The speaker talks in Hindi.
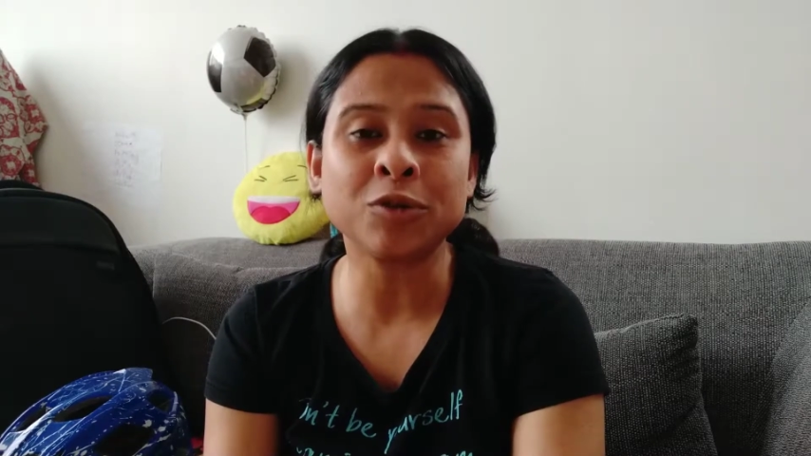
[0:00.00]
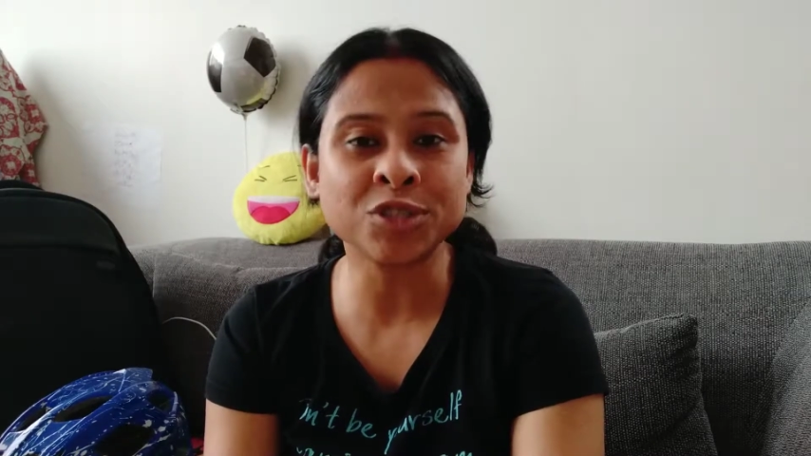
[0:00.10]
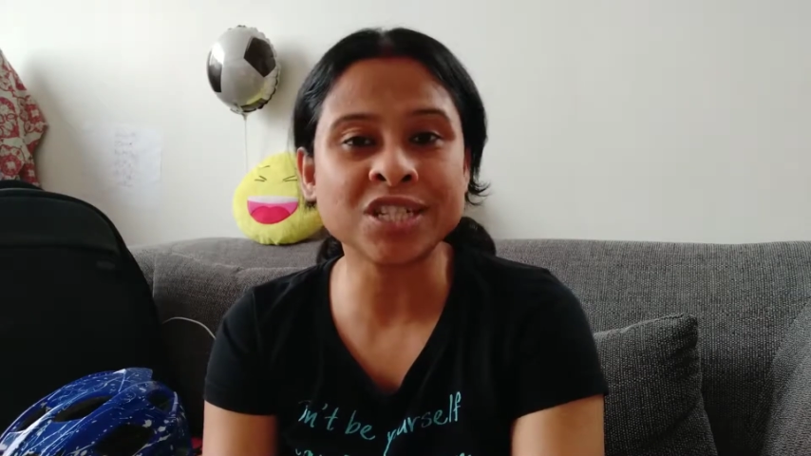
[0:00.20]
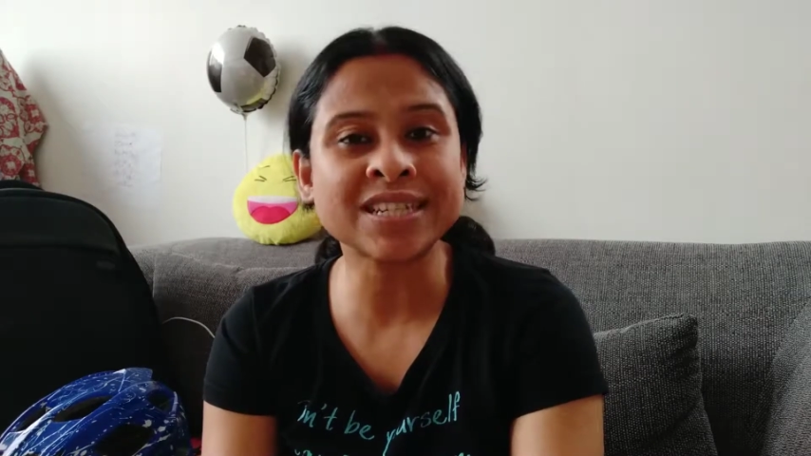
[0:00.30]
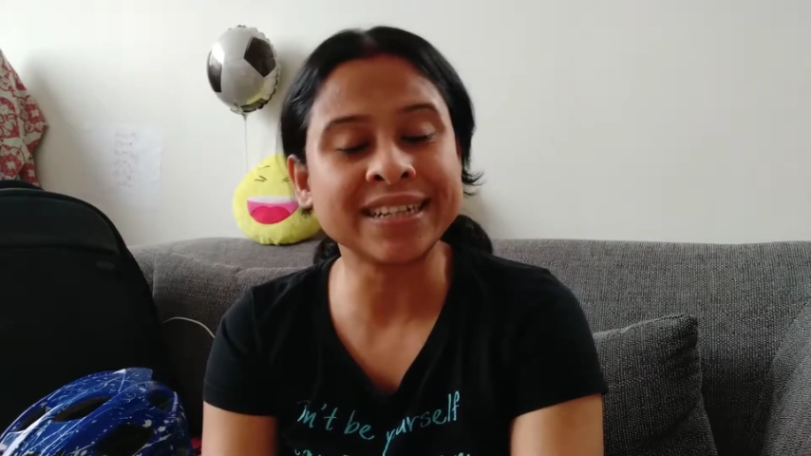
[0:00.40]

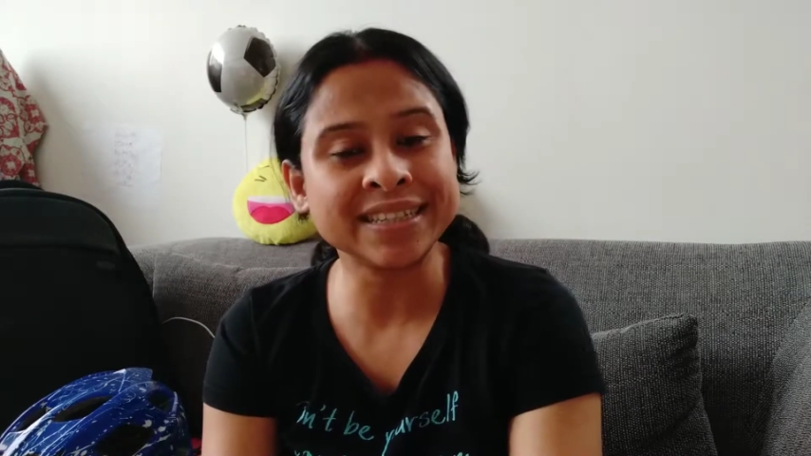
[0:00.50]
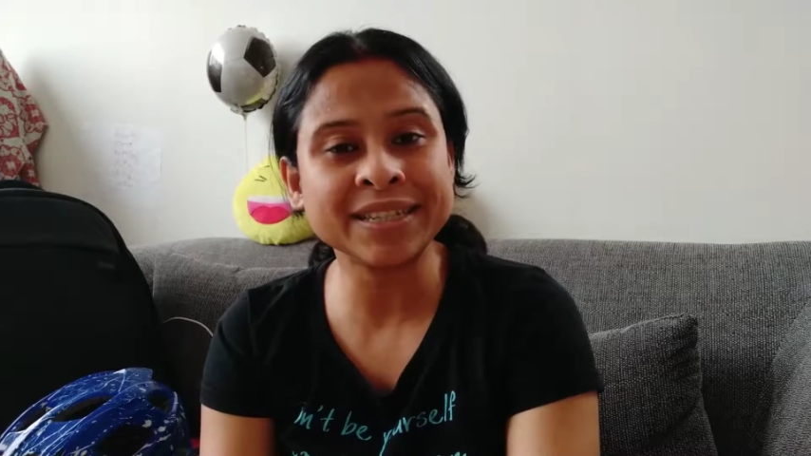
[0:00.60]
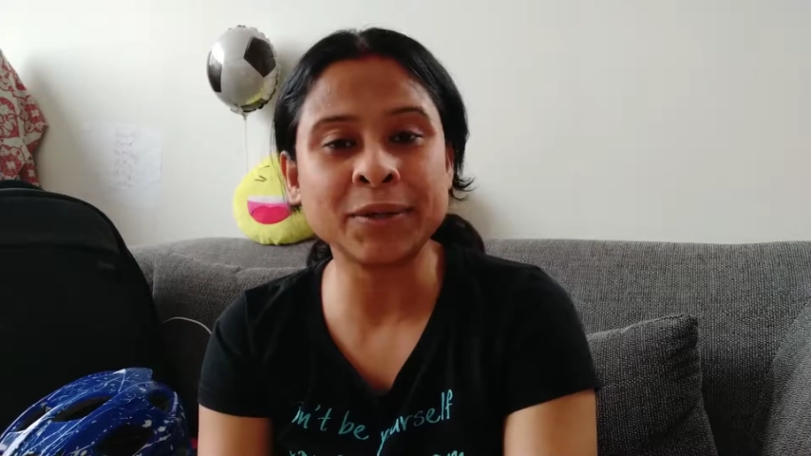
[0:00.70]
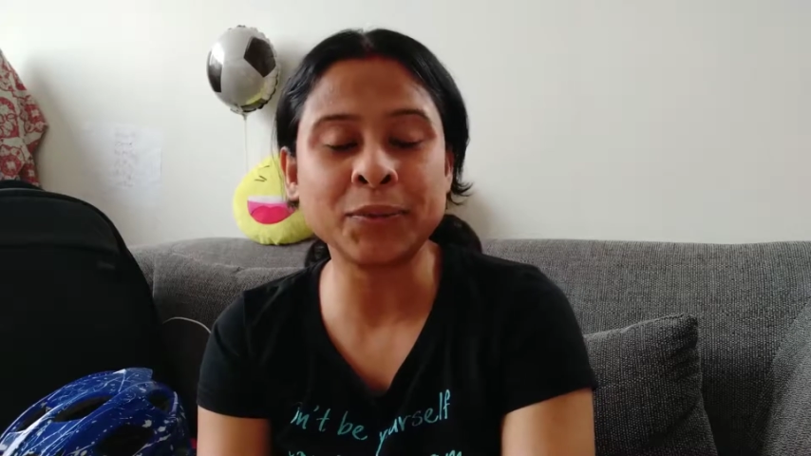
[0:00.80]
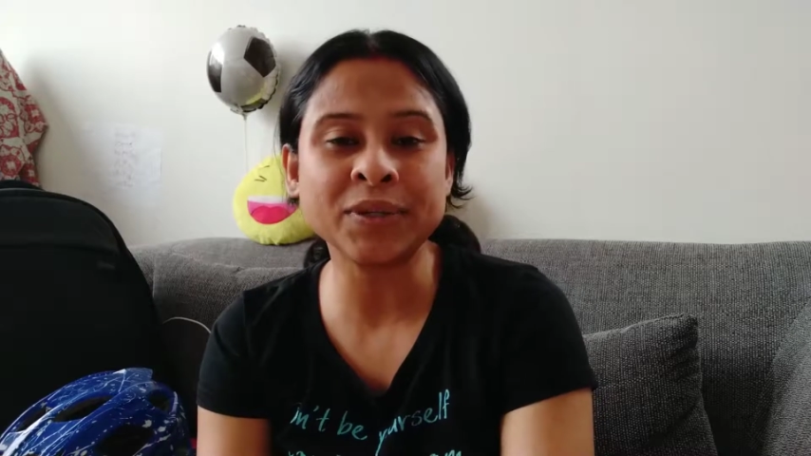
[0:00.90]
कोशिश करती
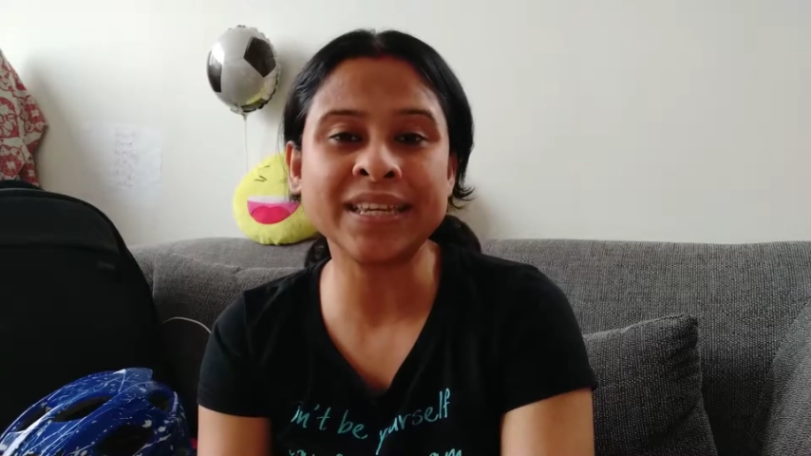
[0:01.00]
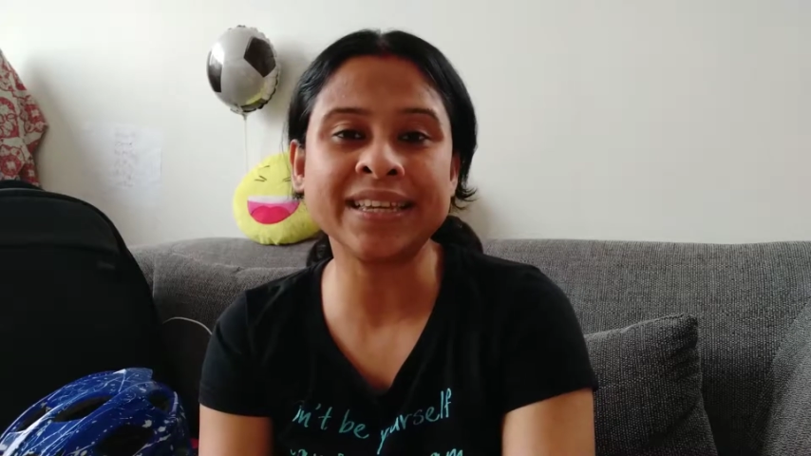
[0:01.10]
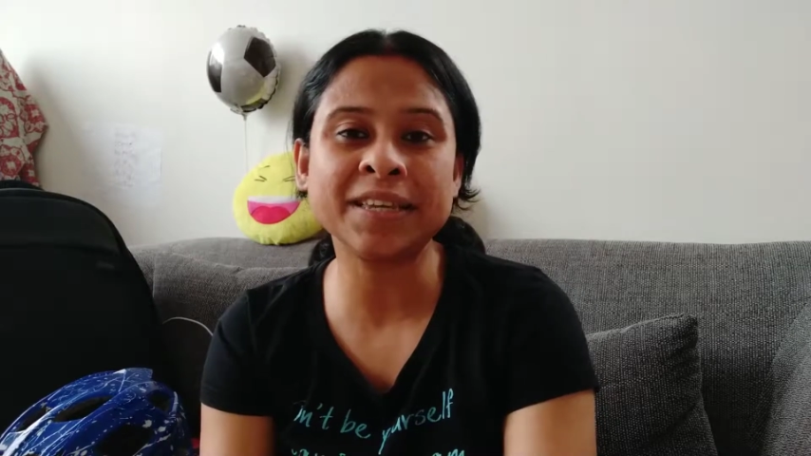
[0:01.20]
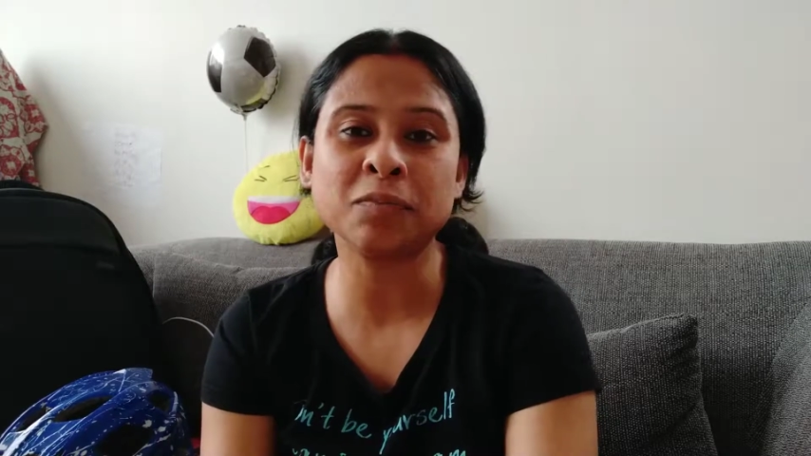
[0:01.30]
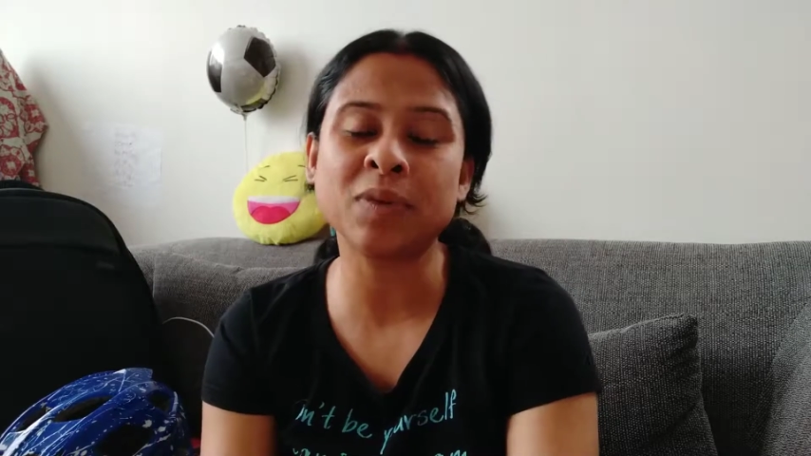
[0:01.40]
रहूँगी
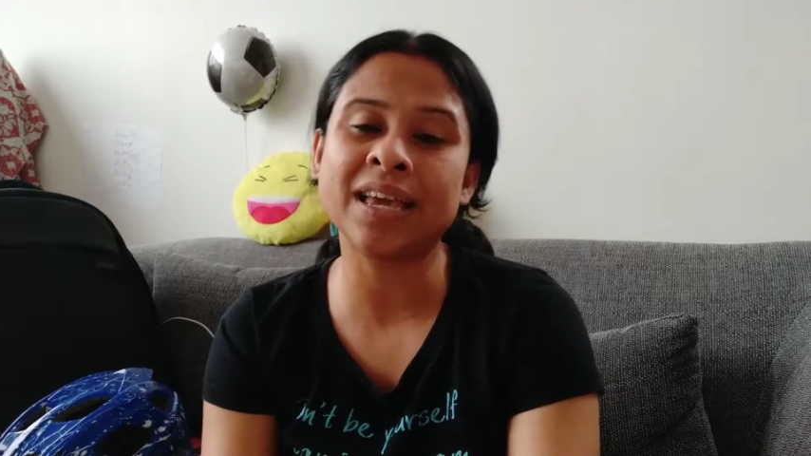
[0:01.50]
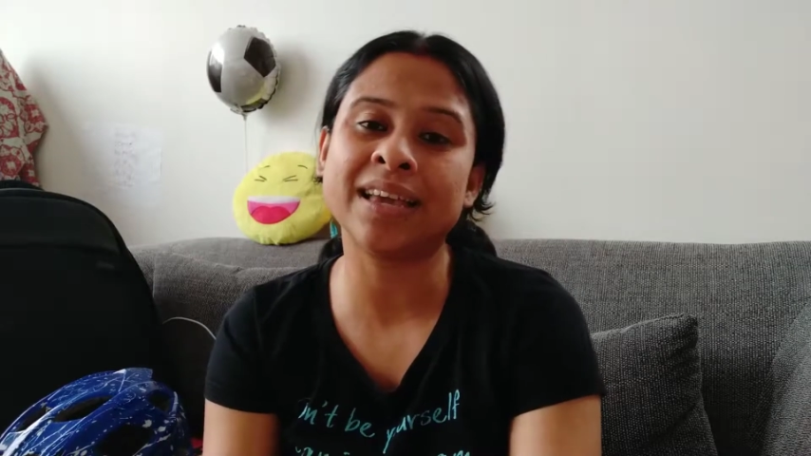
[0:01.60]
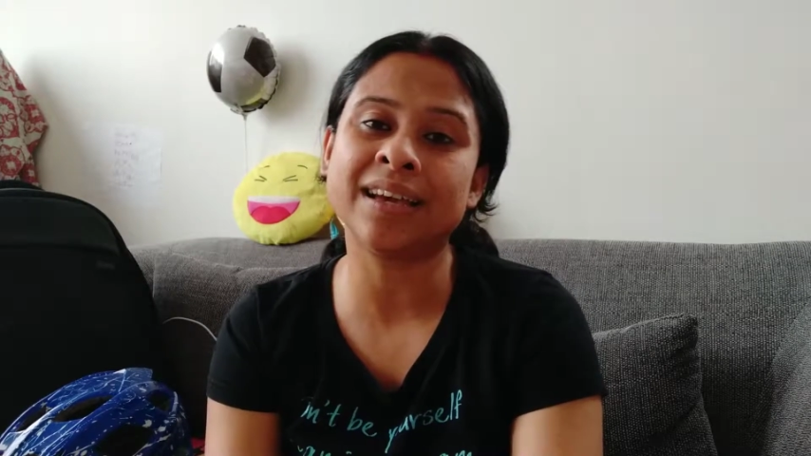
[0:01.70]
कि मैं